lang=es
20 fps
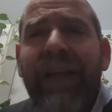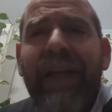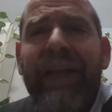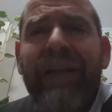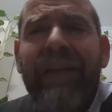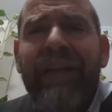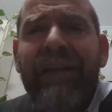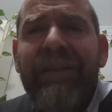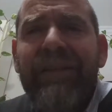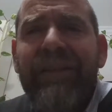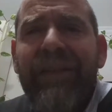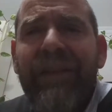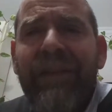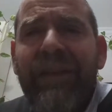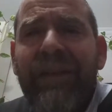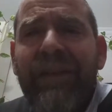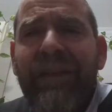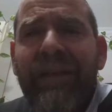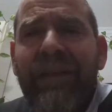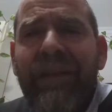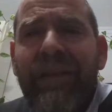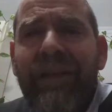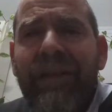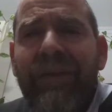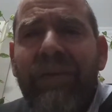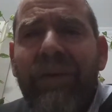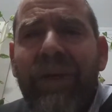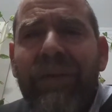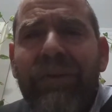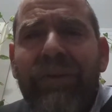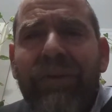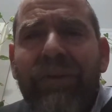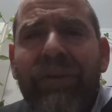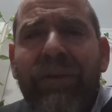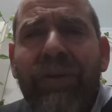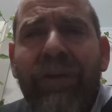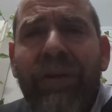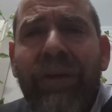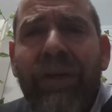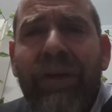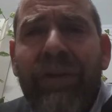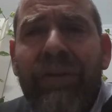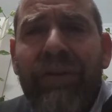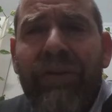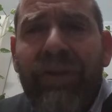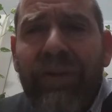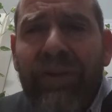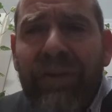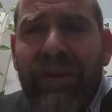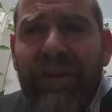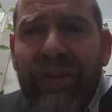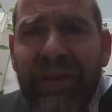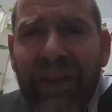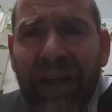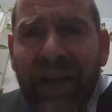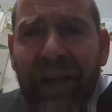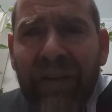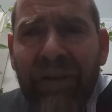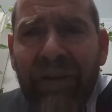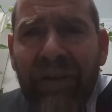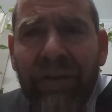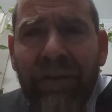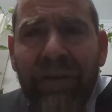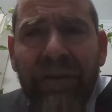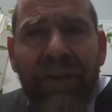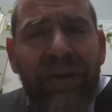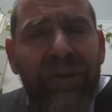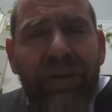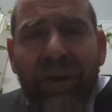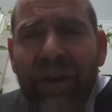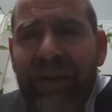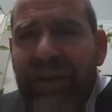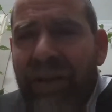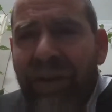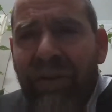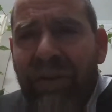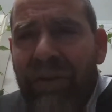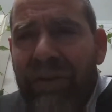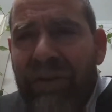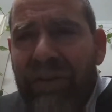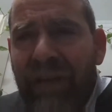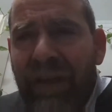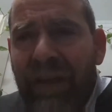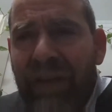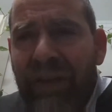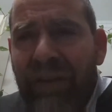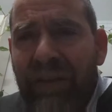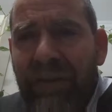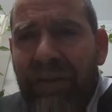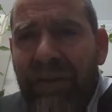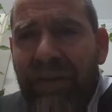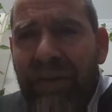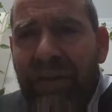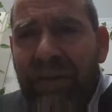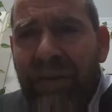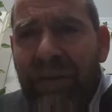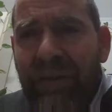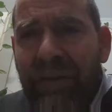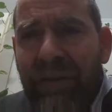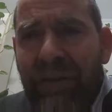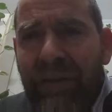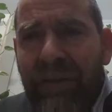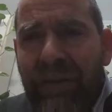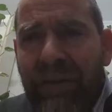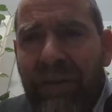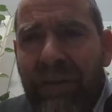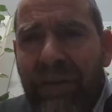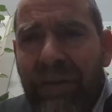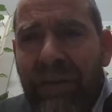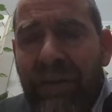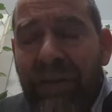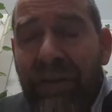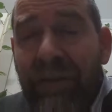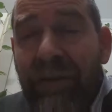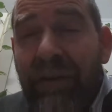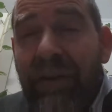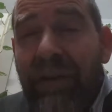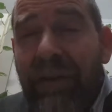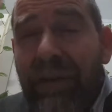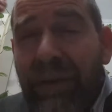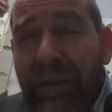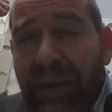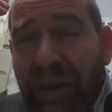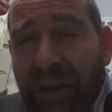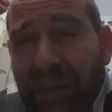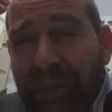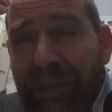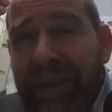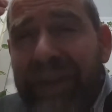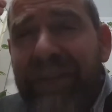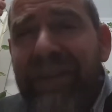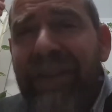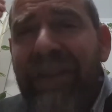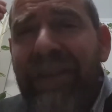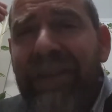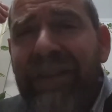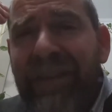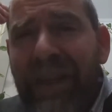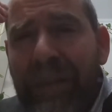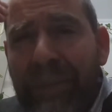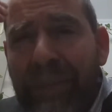la gente cuando Dios dice algo y tú haces lo contrario. Y Dios con paciencia